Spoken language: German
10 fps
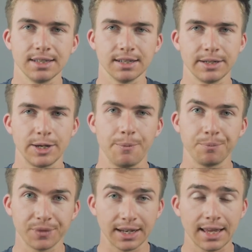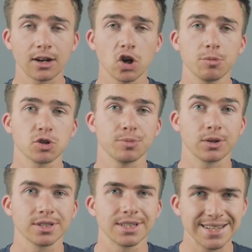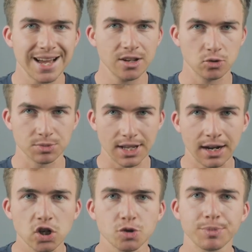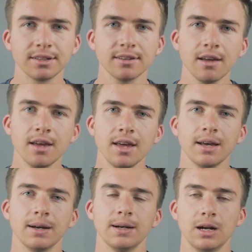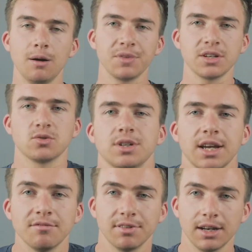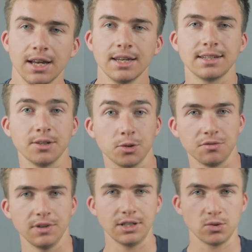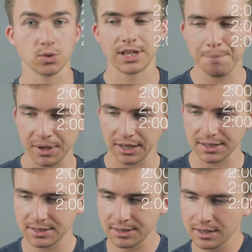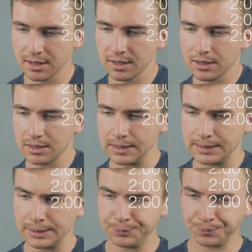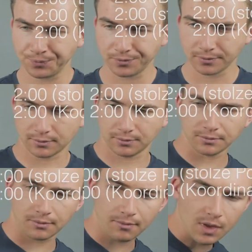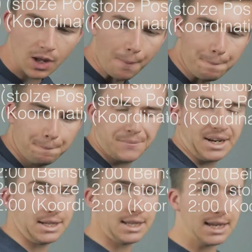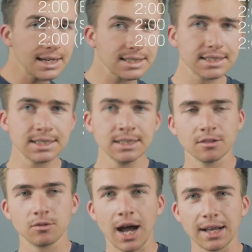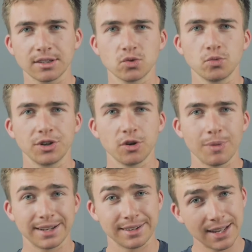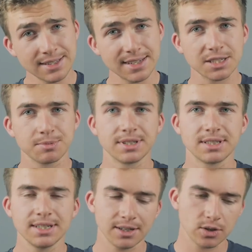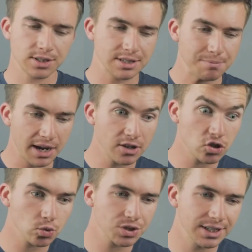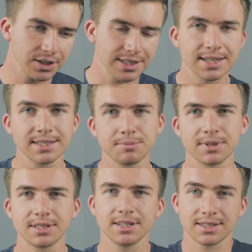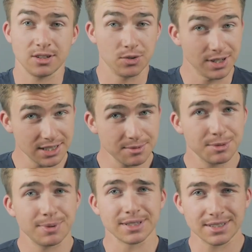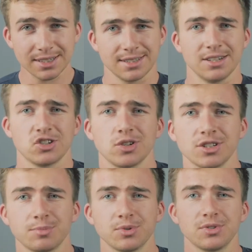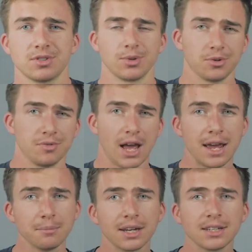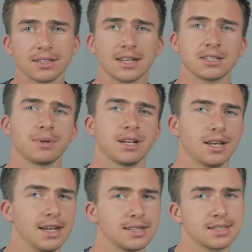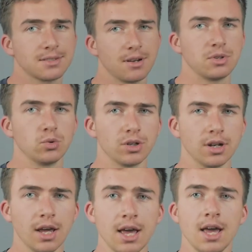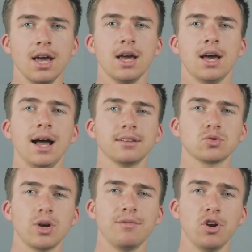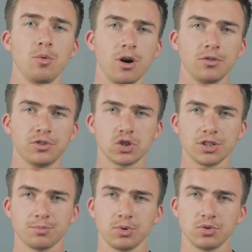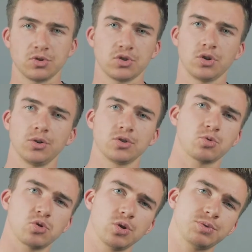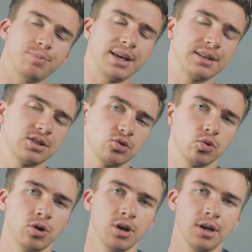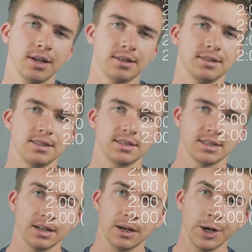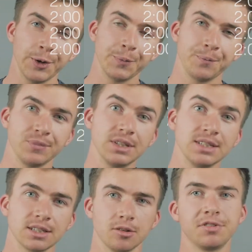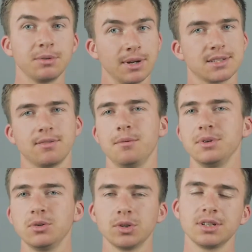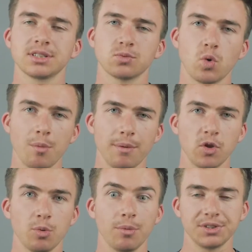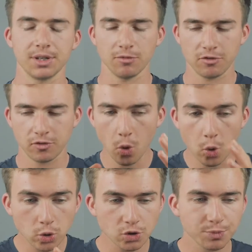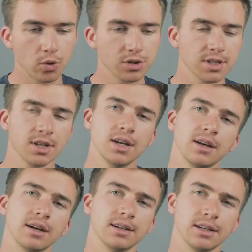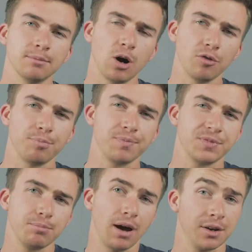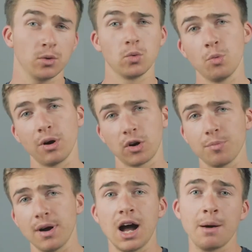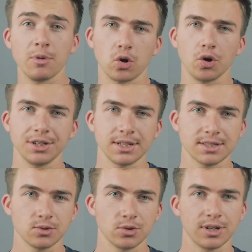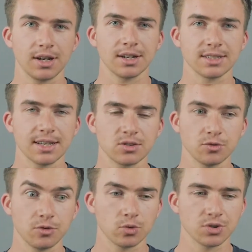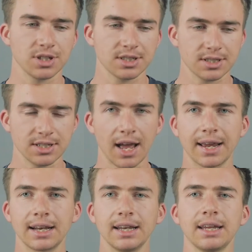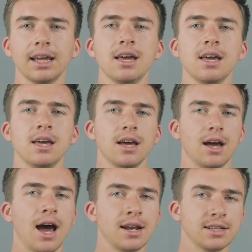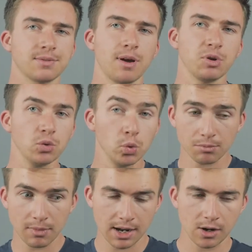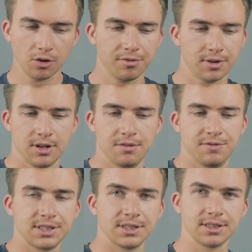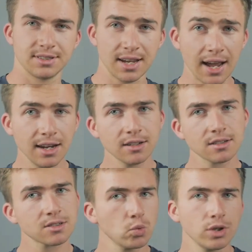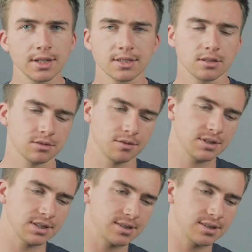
ähm, deine Kernkörperspannung ist halt da, du bist angespannt, ähm, dass du nicht einfach da irgendwie zusammenbrichst. Ähm, bei den nächsten achtest du wirklich nochmal ganz explizit, ja, du hast jetzt den Beinstoß drin, jetzt kann es halt passieren, dass genau das nämlich passiert, dass deine stolze Position irgendwie einbricht. Das heißt, bei den nächsten zwei Minuten achtest du einfach nochmal auf die stolze Position und zum Schluss beendest du diesen, ähm, diese 4x2 Minuten, dieses Warm-up nochmal mit dem Fokuspunkt ähm, auf die Beine, Oberkörper, Arme, Koordination. Ja? Das heißt, du fokussierst dich eigentlich alle zwei Minuten mal auf gewisse Teile des Ruderns, auf gewisse